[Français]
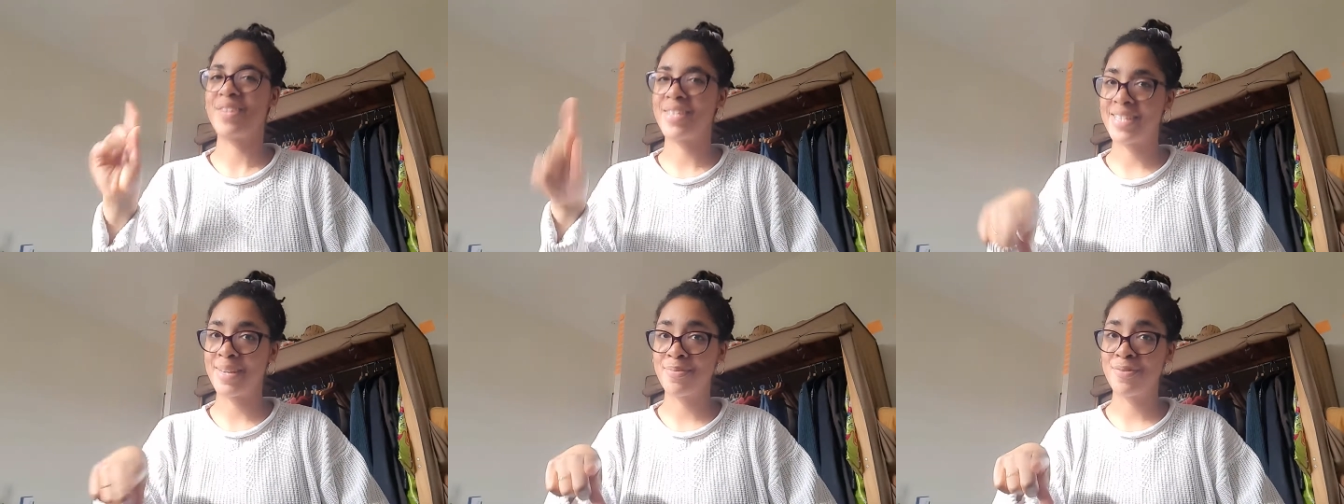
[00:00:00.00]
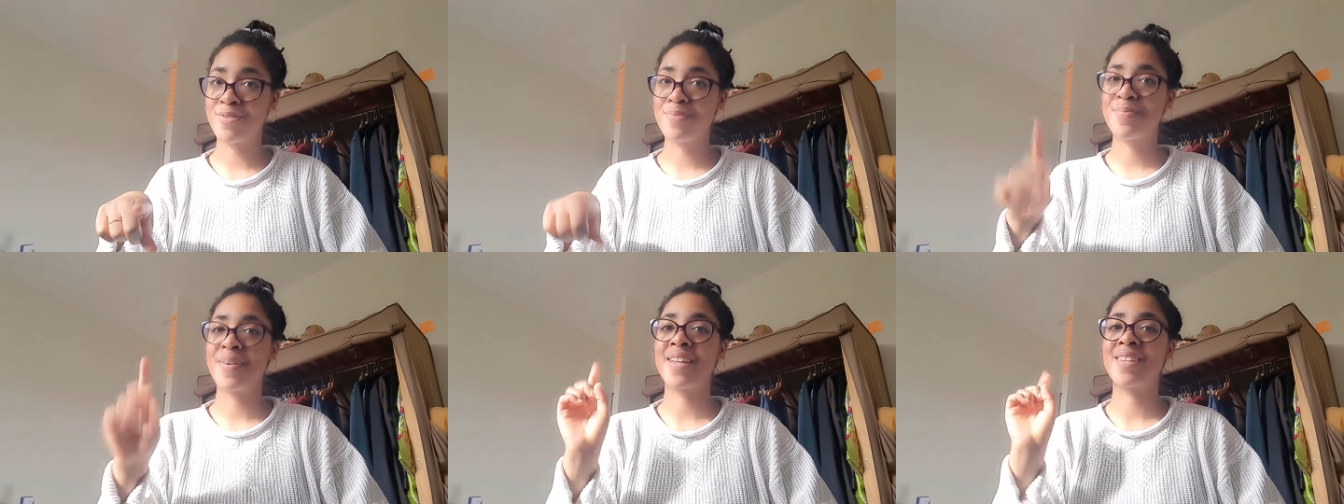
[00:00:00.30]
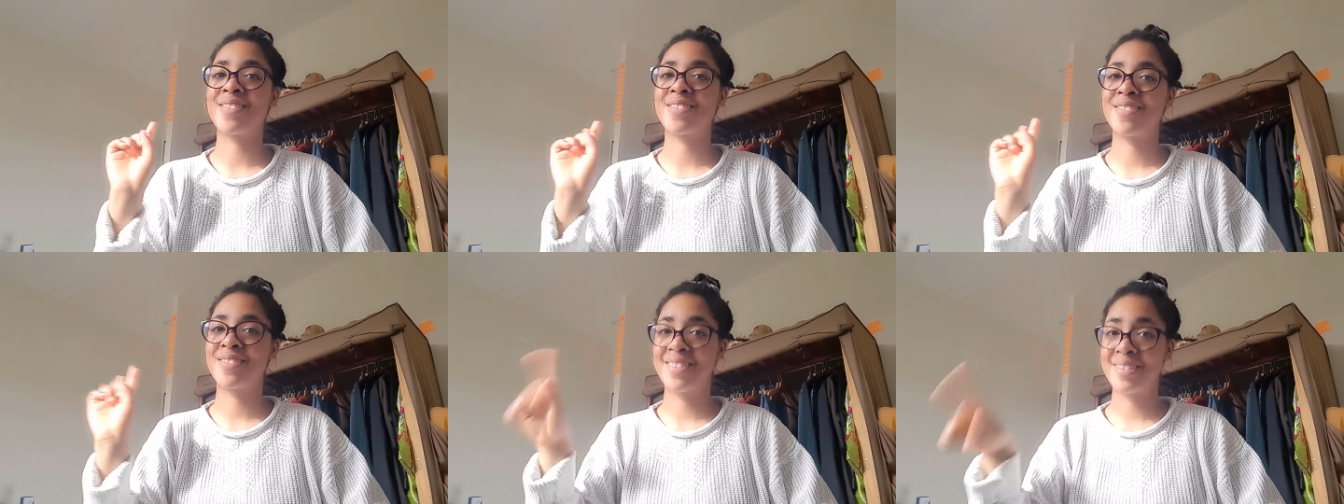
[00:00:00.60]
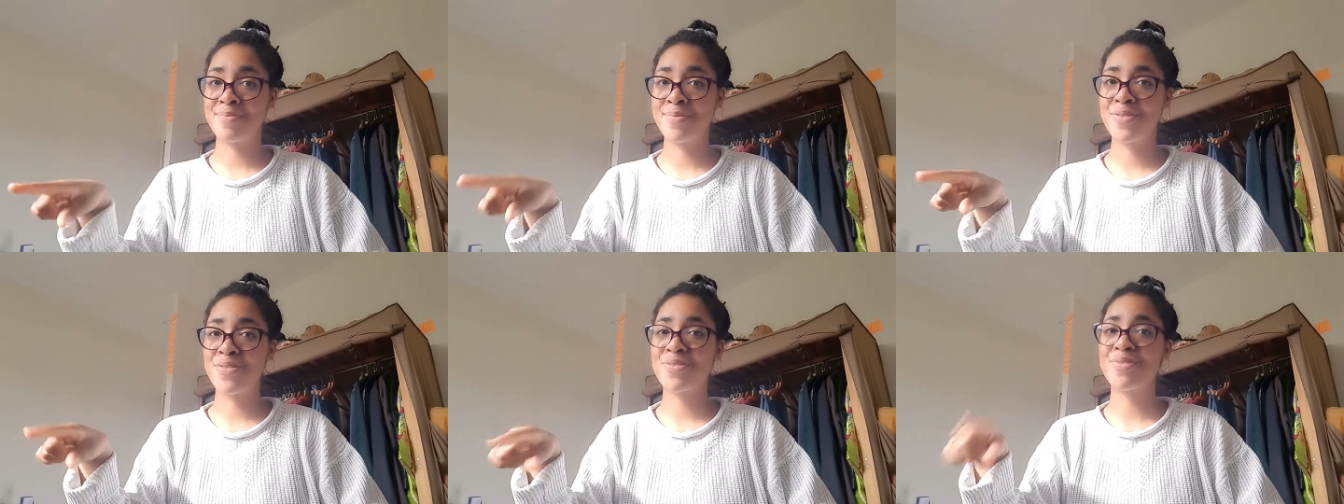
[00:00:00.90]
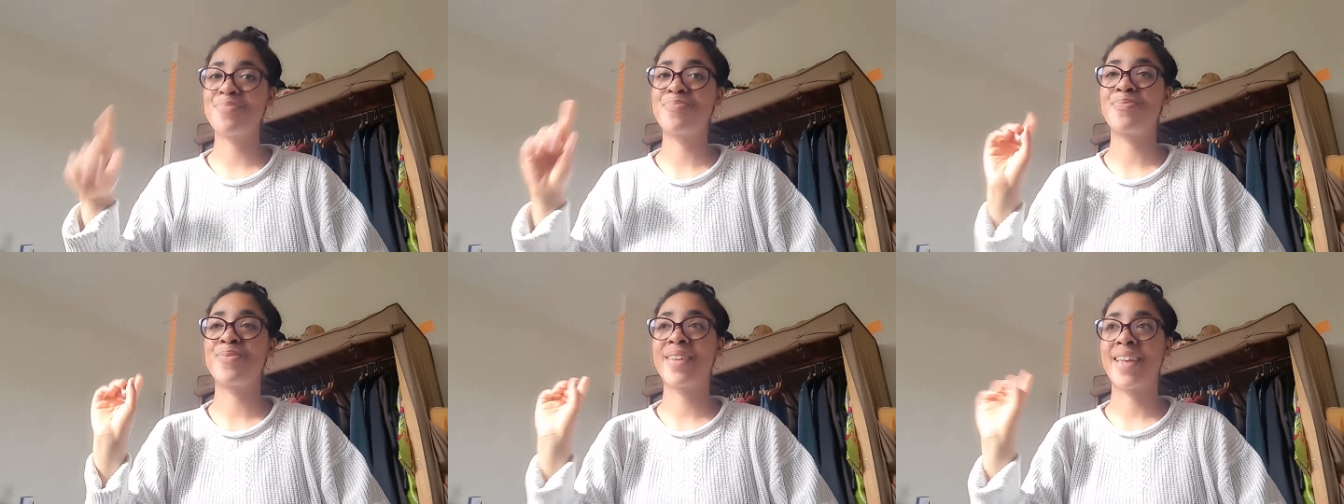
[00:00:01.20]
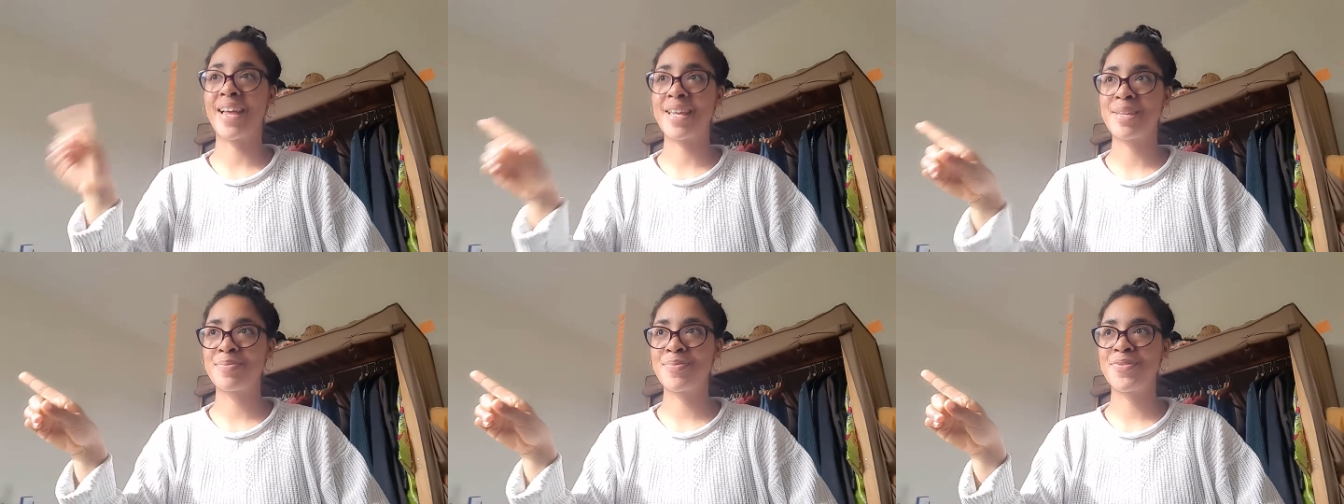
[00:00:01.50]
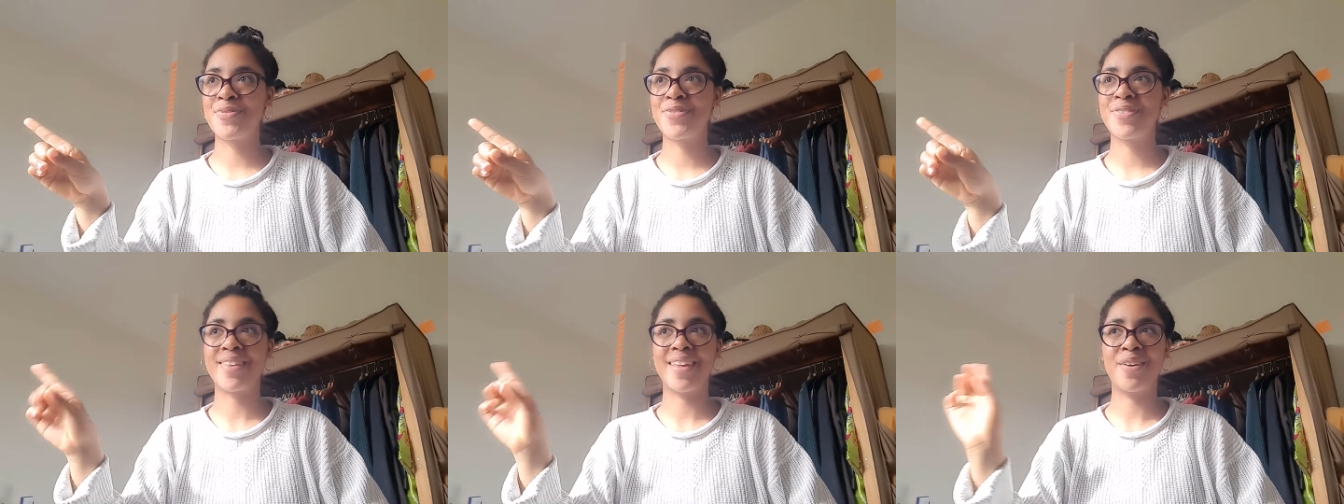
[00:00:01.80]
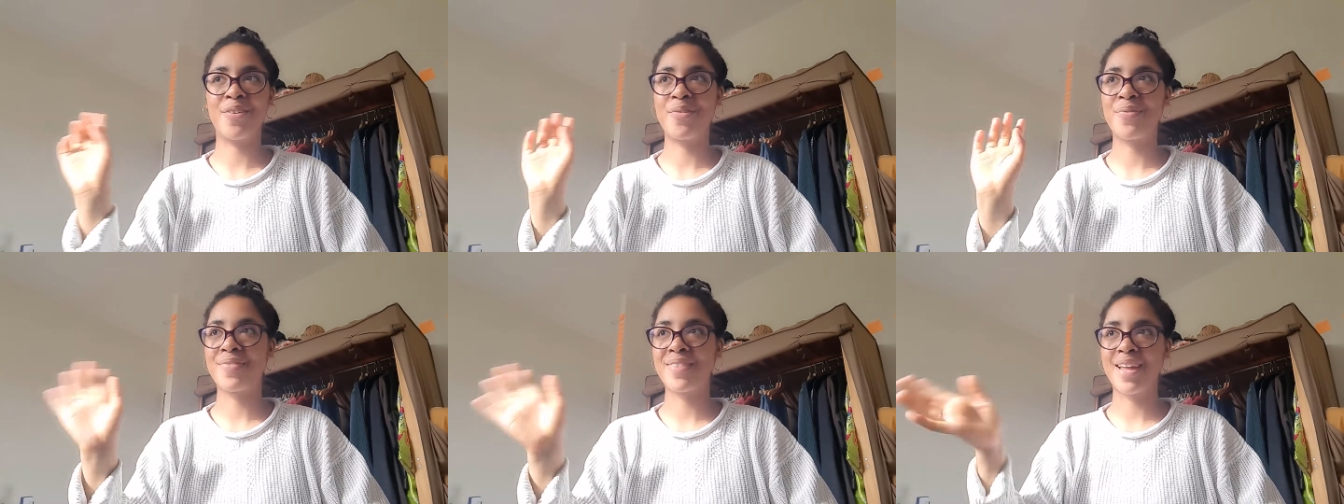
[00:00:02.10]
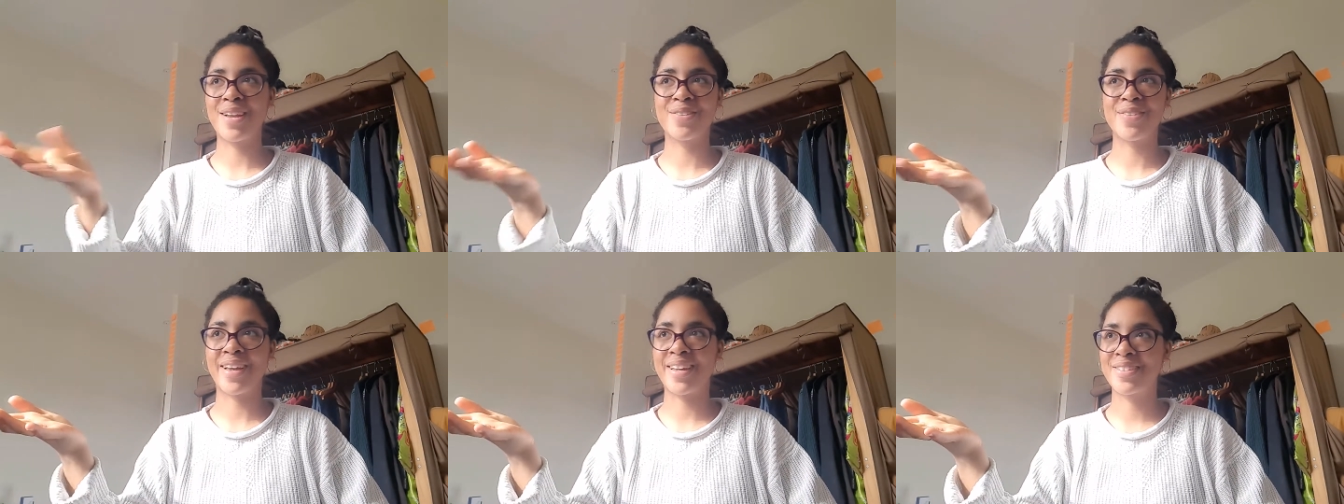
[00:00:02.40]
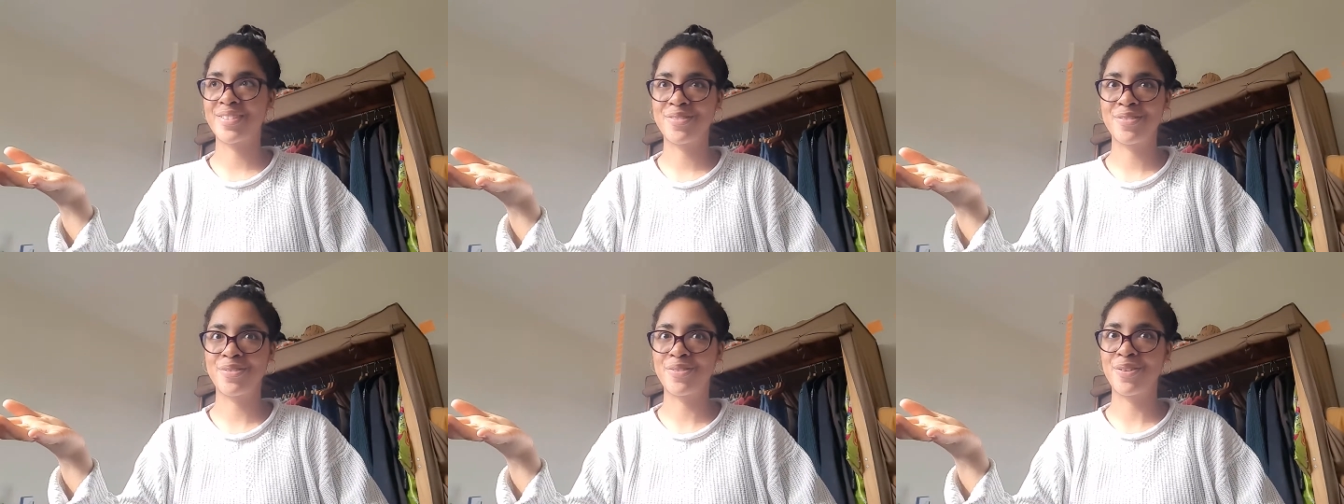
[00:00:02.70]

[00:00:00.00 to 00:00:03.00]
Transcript: les 5 minutes passent 10 minutes, puis 15 minutes et au final tu restes